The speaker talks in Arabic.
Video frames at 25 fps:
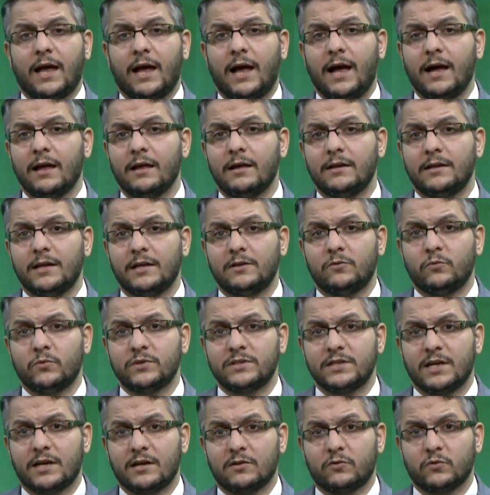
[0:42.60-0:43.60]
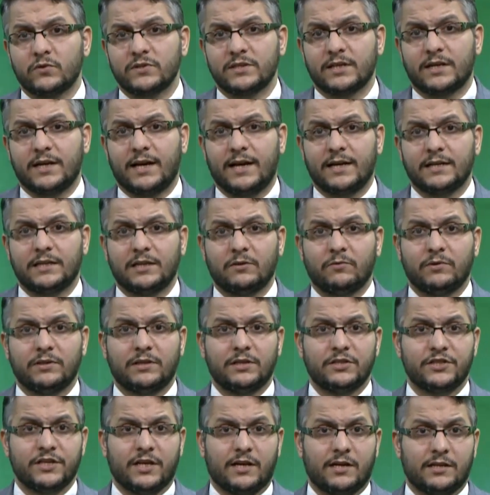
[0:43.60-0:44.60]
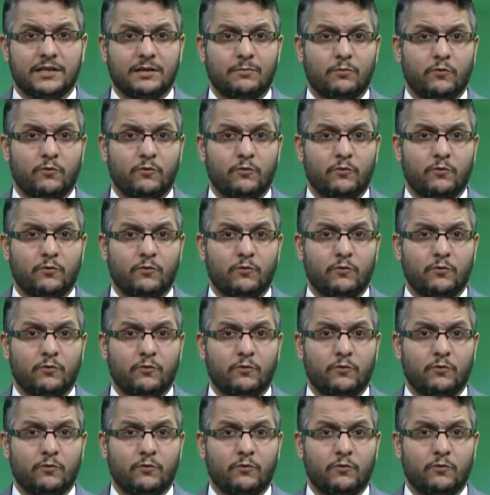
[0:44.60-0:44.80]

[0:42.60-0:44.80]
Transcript: عقدت وزارة الصناعة والتجارة